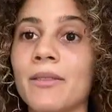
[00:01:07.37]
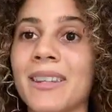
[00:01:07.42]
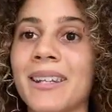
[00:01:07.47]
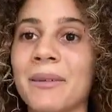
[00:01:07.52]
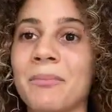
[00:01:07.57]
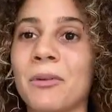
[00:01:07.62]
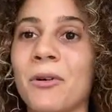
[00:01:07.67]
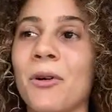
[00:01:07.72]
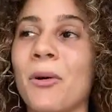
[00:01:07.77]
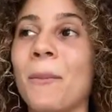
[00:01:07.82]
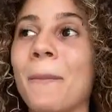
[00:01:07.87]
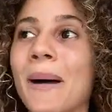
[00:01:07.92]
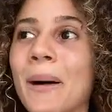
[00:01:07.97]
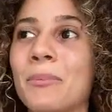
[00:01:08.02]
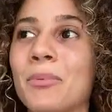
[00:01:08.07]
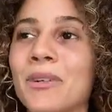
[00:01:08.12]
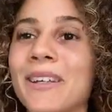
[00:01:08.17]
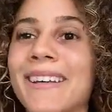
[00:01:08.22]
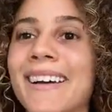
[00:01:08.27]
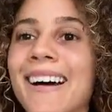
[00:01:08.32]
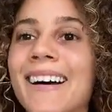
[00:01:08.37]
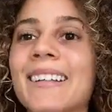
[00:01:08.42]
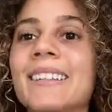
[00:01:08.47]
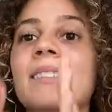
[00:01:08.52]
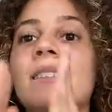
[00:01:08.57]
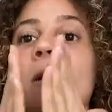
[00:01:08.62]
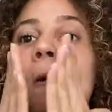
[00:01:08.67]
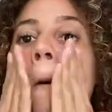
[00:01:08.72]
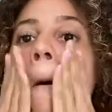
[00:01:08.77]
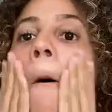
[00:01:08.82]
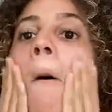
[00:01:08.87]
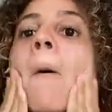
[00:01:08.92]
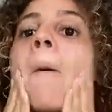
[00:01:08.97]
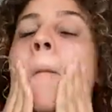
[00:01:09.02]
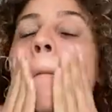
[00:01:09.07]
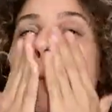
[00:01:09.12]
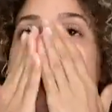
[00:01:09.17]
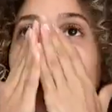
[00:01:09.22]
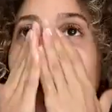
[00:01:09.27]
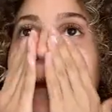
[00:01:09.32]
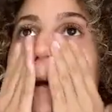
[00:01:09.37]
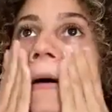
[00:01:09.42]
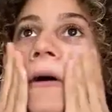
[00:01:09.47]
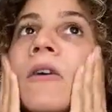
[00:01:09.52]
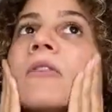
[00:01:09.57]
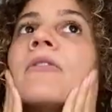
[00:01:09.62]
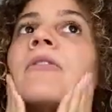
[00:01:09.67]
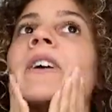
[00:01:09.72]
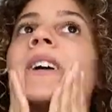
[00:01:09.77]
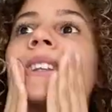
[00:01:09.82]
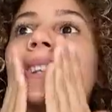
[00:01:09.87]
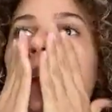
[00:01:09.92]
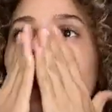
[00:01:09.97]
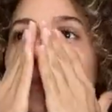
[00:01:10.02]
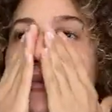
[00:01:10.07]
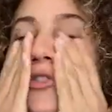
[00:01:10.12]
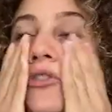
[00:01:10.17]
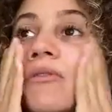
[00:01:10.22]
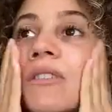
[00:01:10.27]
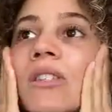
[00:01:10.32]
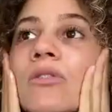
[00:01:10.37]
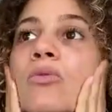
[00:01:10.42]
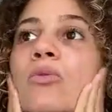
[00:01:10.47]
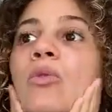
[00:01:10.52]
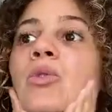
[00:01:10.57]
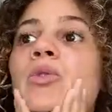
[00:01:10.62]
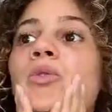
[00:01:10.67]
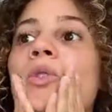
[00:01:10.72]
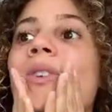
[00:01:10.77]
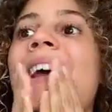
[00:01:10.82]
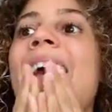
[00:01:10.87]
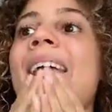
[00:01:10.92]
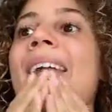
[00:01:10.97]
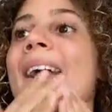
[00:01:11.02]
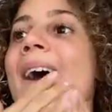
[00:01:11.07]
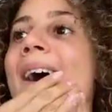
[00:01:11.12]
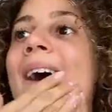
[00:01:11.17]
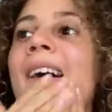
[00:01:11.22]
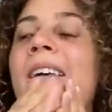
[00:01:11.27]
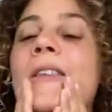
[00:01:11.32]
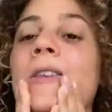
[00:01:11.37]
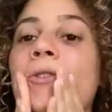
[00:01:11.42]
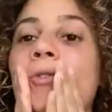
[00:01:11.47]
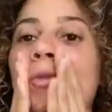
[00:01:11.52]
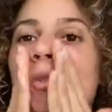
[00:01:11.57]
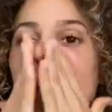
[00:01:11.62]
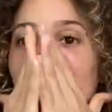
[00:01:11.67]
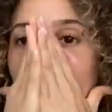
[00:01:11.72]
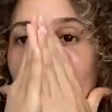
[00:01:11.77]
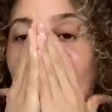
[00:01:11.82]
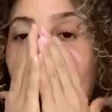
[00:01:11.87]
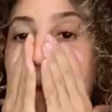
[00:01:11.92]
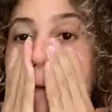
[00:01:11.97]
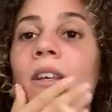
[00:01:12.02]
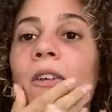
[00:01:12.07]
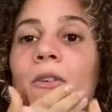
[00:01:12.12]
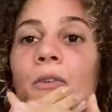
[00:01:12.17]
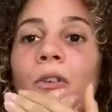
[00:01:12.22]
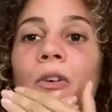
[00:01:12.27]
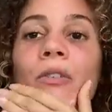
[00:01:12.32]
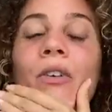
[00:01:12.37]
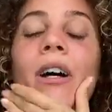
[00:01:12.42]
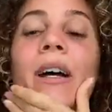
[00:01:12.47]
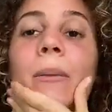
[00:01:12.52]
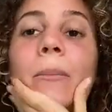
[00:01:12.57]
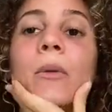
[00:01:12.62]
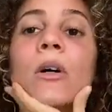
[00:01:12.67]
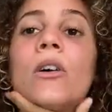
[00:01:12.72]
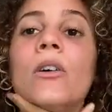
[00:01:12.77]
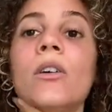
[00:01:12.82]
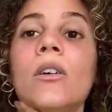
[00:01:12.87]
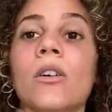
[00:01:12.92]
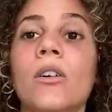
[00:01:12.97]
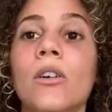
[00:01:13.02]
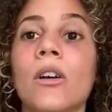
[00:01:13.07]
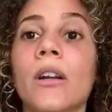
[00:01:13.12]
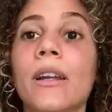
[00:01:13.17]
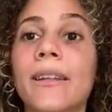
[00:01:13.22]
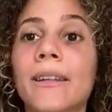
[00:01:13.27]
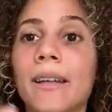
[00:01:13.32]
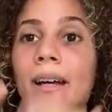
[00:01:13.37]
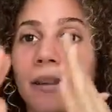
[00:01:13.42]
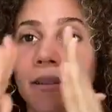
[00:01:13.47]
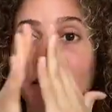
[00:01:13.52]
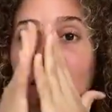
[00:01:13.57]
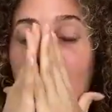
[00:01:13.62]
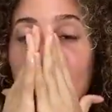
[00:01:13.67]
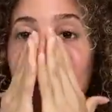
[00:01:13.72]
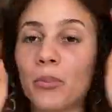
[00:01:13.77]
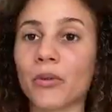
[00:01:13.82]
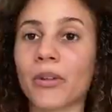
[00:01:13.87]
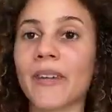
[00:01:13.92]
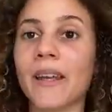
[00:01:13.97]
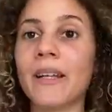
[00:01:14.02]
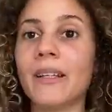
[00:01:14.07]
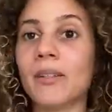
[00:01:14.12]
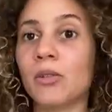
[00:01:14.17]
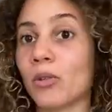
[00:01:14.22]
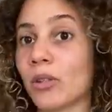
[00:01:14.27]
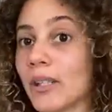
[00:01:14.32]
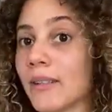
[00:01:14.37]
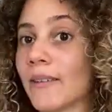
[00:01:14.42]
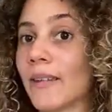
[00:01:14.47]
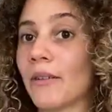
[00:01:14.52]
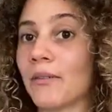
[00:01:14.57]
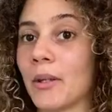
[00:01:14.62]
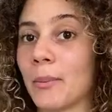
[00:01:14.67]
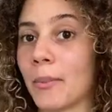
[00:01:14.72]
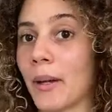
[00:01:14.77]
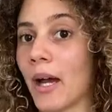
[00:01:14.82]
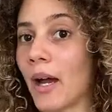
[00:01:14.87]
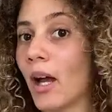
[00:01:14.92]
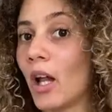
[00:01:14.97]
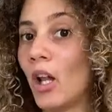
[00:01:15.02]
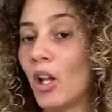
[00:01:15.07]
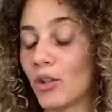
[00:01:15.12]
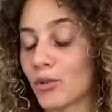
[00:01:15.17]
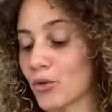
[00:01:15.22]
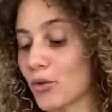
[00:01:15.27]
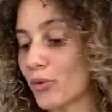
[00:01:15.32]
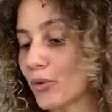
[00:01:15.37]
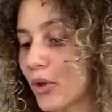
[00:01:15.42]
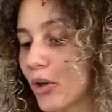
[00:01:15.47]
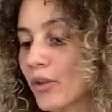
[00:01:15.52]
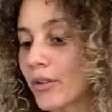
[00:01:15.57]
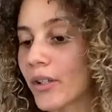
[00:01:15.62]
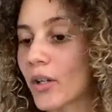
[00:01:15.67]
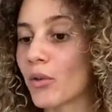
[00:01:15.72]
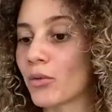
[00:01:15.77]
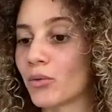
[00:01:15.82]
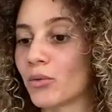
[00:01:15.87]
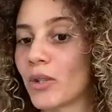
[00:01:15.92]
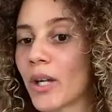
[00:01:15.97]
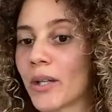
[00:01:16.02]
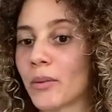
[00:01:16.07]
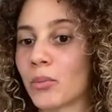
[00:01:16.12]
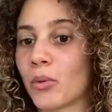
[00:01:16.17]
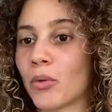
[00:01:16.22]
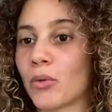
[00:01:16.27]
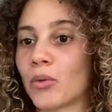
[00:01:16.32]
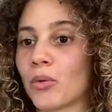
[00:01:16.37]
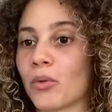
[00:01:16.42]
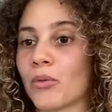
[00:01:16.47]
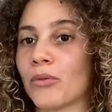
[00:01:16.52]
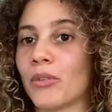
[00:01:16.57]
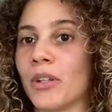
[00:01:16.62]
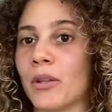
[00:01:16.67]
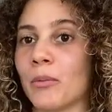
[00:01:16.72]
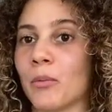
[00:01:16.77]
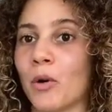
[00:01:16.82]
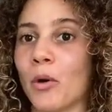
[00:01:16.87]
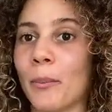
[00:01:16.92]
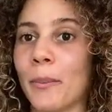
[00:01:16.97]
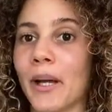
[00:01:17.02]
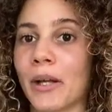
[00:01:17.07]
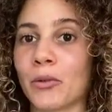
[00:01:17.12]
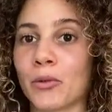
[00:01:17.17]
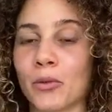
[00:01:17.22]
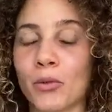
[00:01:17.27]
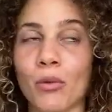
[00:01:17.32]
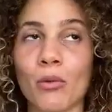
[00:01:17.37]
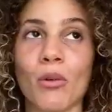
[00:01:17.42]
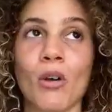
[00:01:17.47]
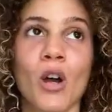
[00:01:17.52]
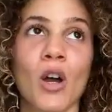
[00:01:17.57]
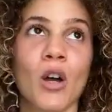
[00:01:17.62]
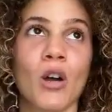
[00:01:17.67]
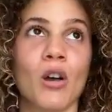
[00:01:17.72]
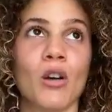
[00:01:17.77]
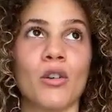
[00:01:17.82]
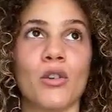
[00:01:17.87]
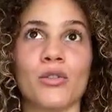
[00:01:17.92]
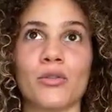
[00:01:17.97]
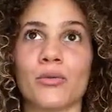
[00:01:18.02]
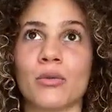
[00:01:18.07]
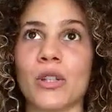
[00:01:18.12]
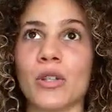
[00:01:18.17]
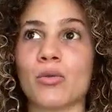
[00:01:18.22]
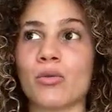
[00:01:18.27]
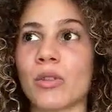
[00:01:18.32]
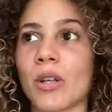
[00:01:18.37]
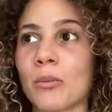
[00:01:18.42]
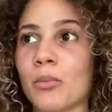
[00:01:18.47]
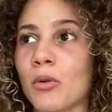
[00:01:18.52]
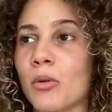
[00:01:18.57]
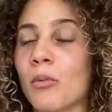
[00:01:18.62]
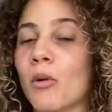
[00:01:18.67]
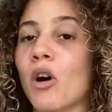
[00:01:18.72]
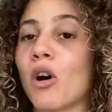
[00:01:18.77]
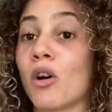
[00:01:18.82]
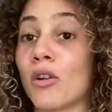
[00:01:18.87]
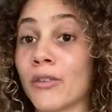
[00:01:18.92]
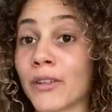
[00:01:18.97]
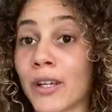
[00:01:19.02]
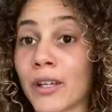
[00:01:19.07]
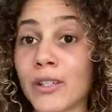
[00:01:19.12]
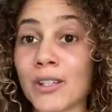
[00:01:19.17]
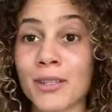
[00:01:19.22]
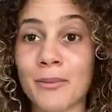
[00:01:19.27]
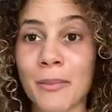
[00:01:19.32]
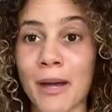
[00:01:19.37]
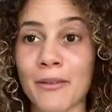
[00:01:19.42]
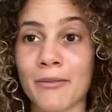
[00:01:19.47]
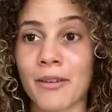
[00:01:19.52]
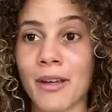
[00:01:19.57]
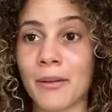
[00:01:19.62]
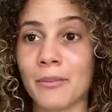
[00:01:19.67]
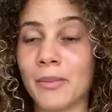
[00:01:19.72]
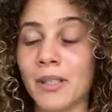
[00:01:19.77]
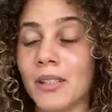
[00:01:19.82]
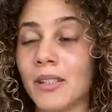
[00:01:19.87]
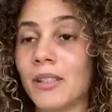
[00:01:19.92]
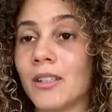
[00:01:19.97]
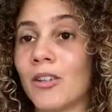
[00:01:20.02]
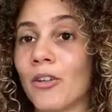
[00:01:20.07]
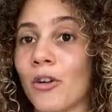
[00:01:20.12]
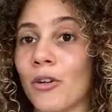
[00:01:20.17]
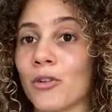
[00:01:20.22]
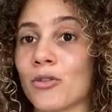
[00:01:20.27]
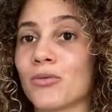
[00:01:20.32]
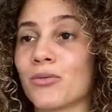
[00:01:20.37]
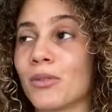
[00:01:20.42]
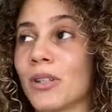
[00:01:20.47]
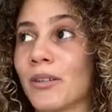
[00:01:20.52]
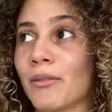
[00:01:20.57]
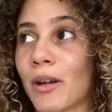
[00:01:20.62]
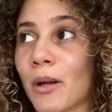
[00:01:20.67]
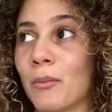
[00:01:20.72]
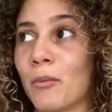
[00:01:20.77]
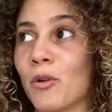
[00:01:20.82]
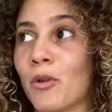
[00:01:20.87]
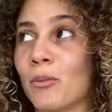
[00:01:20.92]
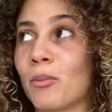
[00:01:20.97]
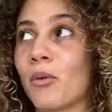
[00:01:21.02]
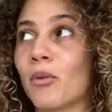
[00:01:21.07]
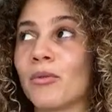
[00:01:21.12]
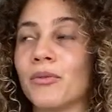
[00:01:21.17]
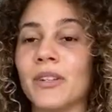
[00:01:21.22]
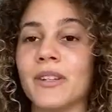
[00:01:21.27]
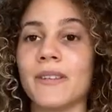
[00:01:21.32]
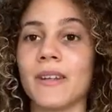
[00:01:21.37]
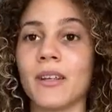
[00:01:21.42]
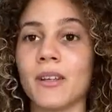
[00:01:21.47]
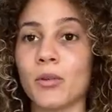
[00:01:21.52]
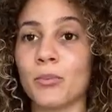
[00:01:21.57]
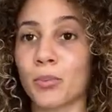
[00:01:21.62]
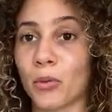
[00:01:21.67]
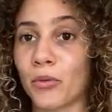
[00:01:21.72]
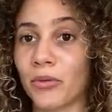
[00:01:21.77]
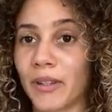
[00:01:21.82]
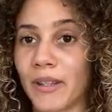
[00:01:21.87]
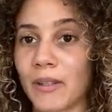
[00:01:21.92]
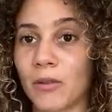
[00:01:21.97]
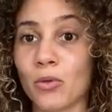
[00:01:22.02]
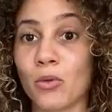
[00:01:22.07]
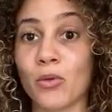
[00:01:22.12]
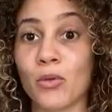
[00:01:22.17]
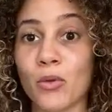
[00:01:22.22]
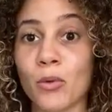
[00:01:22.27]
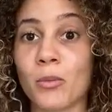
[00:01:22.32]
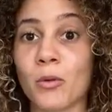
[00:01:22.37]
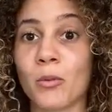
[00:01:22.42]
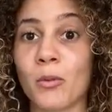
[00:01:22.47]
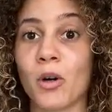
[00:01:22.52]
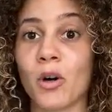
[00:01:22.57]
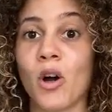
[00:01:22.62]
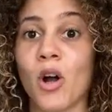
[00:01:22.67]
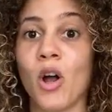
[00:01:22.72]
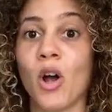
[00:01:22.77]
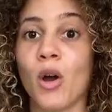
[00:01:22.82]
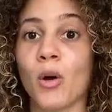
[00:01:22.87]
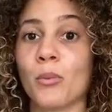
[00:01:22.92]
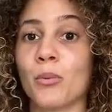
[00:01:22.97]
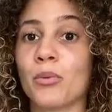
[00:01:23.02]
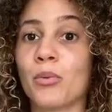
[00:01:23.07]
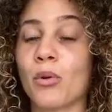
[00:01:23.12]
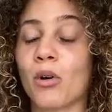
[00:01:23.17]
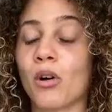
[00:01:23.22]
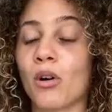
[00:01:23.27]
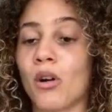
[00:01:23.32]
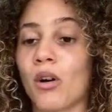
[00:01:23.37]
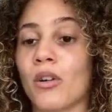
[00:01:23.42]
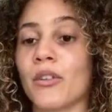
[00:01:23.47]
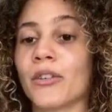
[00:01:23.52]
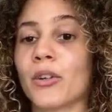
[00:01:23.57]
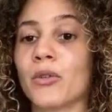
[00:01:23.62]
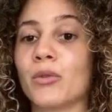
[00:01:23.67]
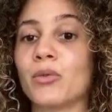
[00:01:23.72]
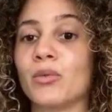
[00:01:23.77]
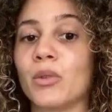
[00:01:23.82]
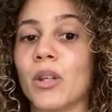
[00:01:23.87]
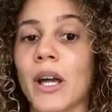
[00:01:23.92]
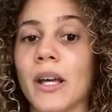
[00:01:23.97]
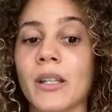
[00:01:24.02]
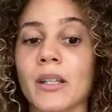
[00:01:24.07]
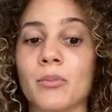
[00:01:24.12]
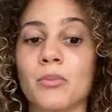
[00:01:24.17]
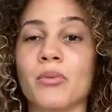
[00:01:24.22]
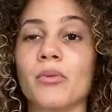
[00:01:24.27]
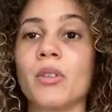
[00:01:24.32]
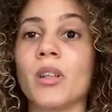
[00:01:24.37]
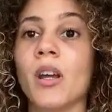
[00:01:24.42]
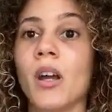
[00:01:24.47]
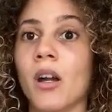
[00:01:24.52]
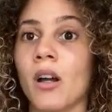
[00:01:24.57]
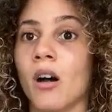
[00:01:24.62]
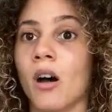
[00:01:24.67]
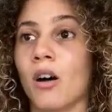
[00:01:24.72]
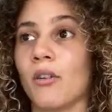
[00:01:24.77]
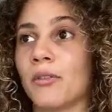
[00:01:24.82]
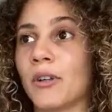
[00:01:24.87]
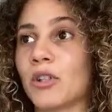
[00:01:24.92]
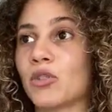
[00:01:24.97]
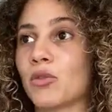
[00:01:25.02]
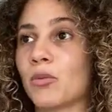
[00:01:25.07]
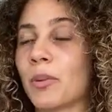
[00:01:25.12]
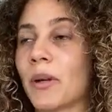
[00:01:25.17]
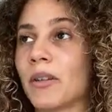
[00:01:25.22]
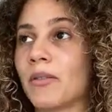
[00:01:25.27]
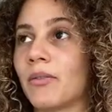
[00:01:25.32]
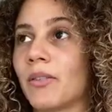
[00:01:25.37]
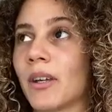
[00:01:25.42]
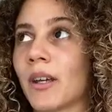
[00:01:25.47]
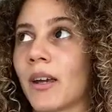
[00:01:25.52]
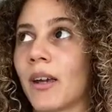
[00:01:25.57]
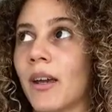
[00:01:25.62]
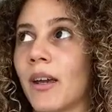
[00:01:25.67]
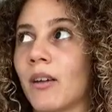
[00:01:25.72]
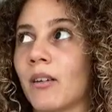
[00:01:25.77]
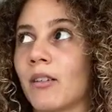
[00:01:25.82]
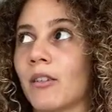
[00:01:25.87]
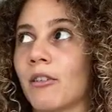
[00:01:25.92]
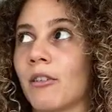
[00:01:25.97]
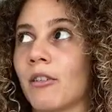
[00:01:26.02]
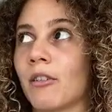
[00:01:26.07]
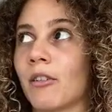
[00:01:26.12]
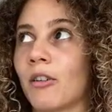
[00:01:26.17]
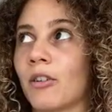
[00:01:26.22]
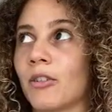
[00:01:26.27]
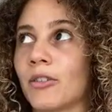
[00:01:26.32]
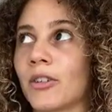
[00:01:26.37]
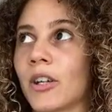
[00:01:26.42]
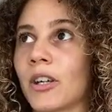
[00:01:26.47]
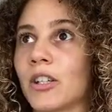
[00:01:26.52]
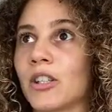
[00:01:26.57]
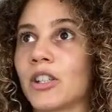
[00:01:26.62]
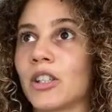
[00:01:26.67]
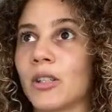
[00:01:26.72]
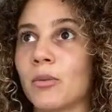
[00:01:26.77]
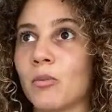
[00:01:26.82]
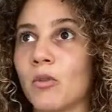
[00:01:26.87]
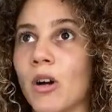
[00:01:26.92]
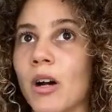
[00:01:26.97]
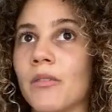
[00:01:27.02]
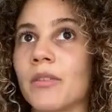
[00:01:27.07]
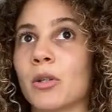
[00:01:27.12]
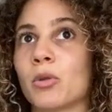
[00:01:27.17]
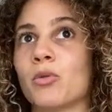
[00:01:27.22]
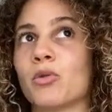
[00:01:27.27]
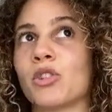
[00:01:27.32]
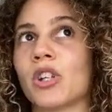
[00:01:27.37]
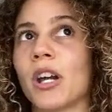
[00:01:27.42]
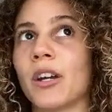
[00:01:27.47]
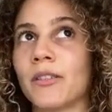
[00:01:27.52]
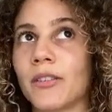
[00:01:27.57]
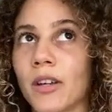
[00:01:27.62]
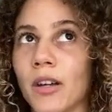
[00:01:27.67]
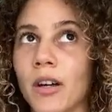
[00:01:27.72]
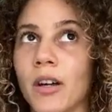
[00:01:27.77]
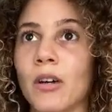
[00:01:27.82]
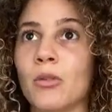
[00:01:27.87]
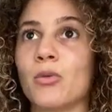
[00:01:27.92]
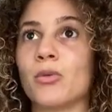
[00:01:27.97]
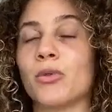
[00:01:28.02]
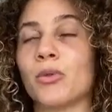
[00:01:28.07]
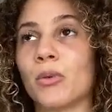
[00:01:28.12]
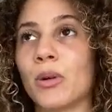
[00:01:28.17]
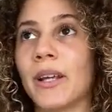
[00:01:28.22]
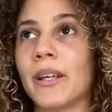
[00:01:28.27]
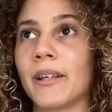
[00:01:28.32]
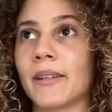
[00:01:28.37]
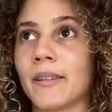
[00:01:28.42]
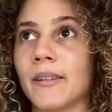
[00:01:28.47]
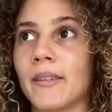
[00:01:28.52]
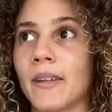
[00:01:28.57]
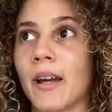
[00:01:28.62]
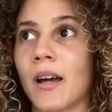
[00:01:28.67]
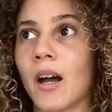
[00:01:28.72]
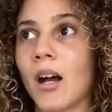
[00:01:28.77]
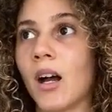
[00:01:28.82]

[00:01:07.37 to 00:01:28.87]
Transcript: évidemment, ma peau est grasse. Mais en fait, comme je vais sous le soleil assez souvent, il faut vraiment euh, l'hydrater. Pour celles et ceux qui ne savaient pas, je suis rentrée en Guyane pour le confinement parce que euh, je voulais tout simplement rentrer chez ma famille, euh, je voulais vraiment profiter, profiter de ce moment pour rentrer en Guyane et puis en fait je préférais rentrer chez moi avec le jardin, le soleil etc